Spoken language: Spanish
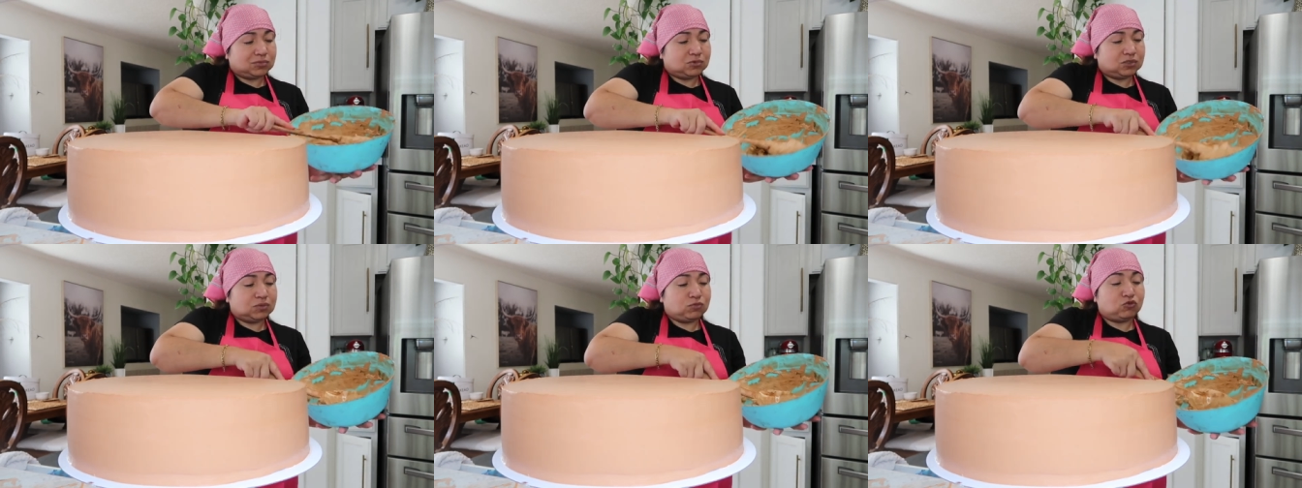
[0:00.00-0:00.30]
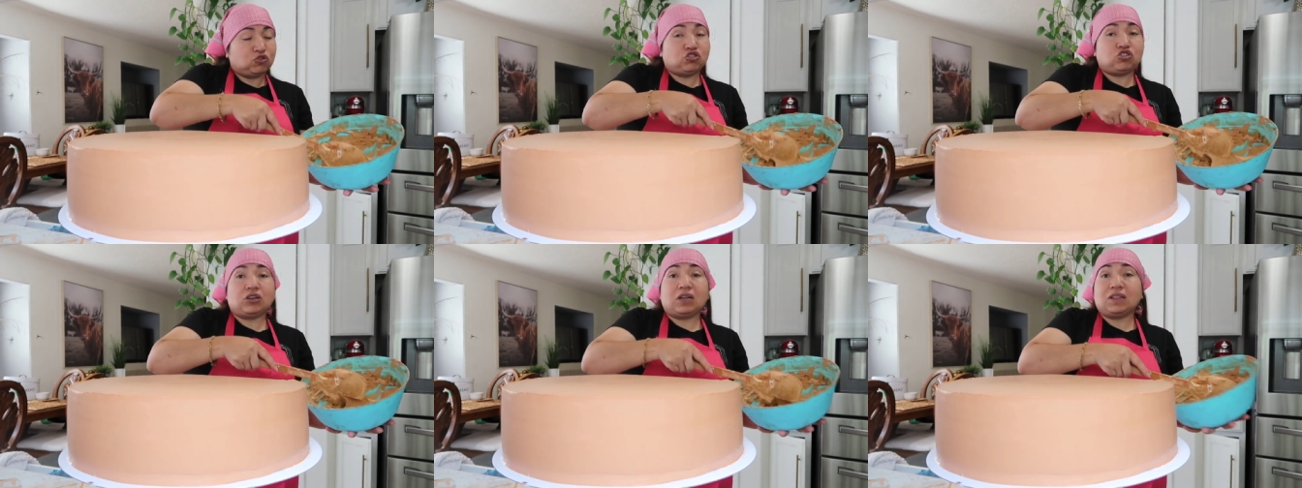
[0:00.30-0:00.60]
no es
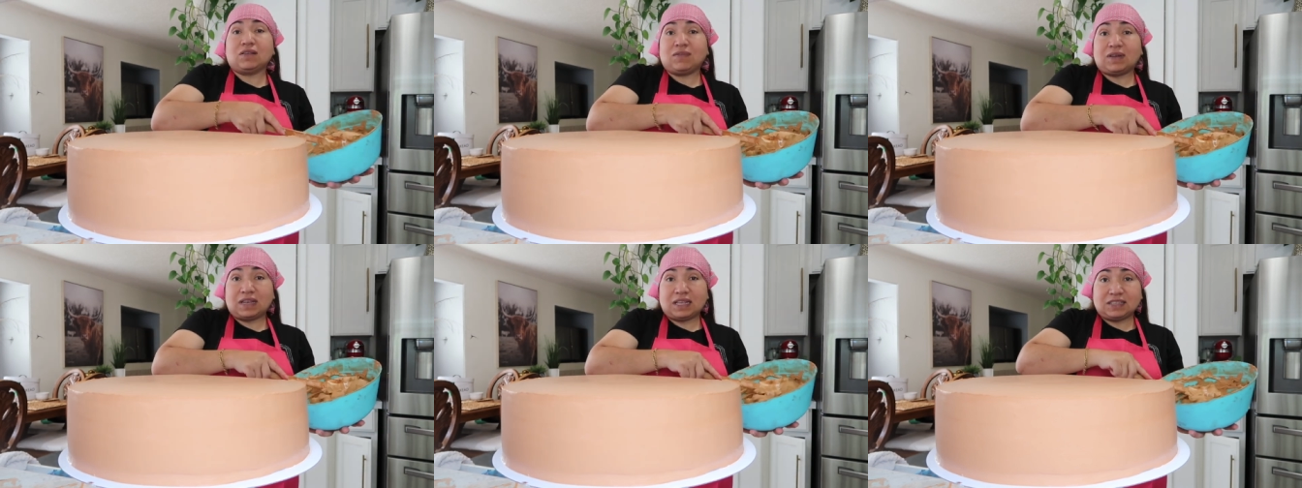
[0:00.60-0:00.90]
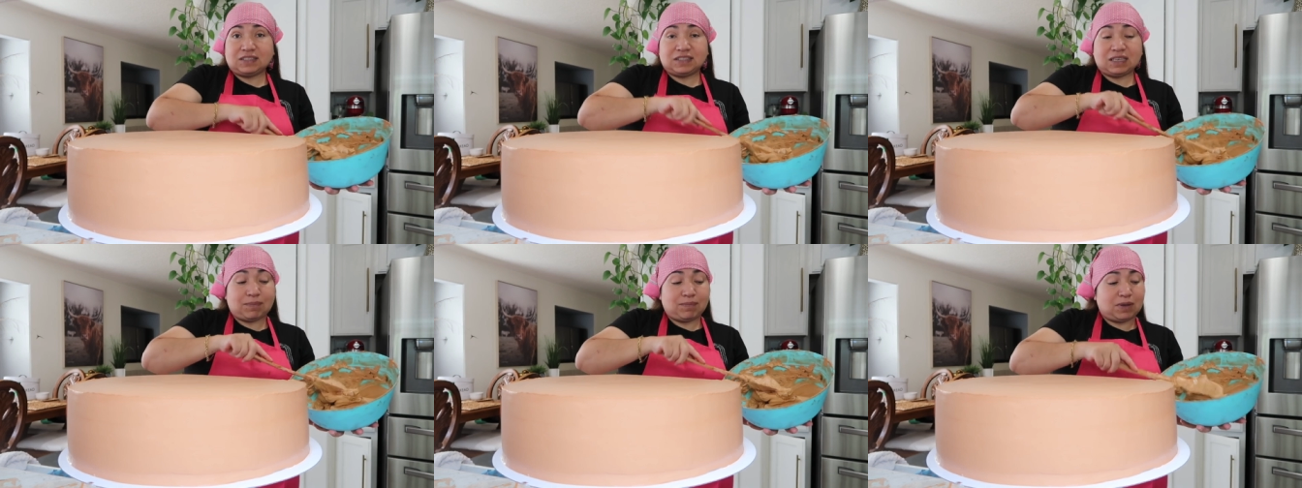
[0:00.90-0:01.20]
mucho la
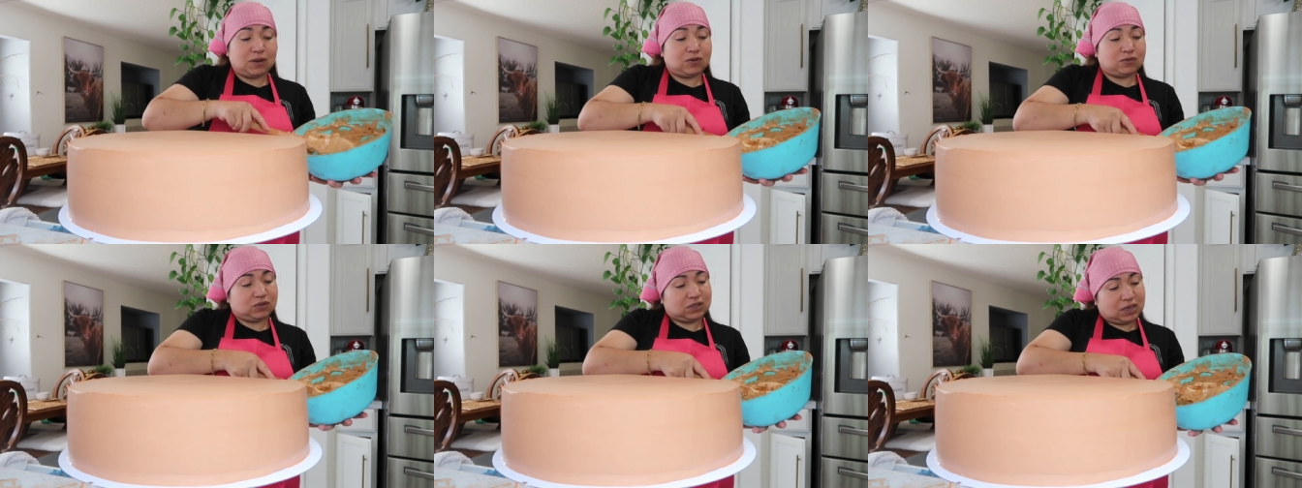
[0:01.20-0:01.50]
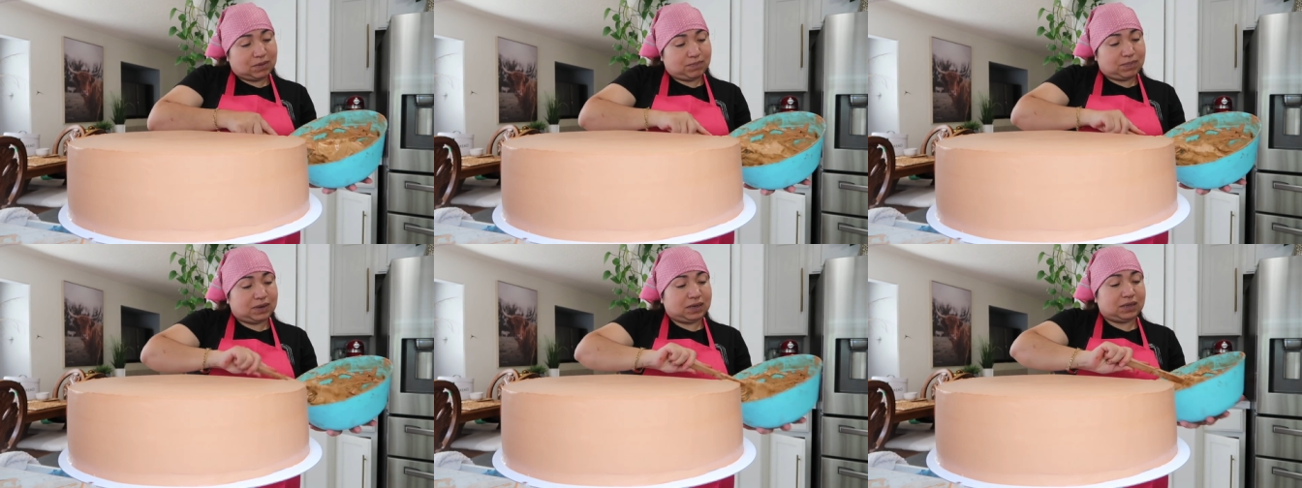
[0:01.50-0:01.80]
diferencia pero
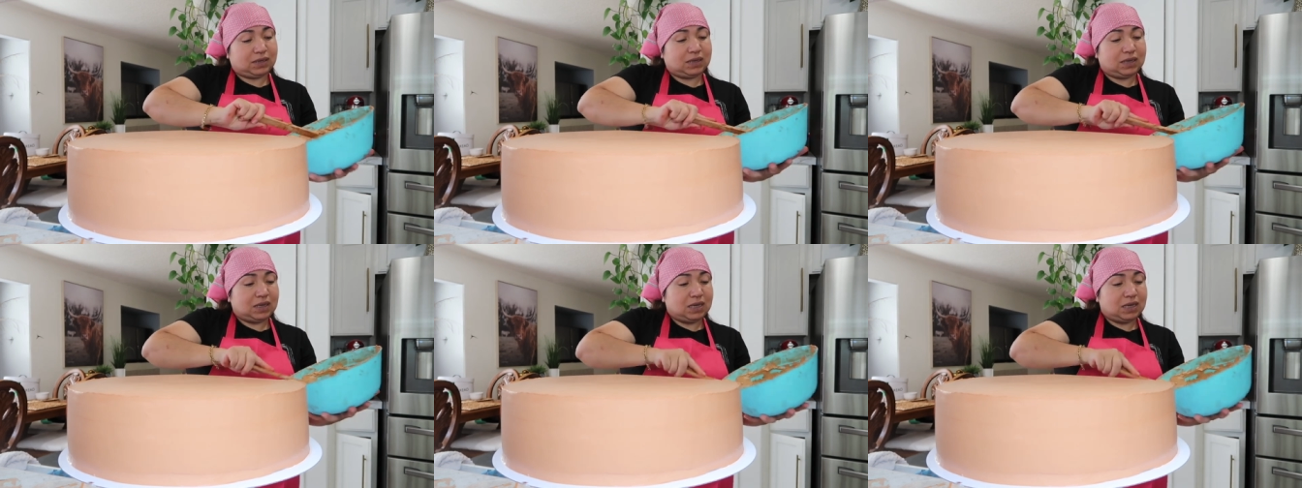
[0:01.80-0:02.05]
siempre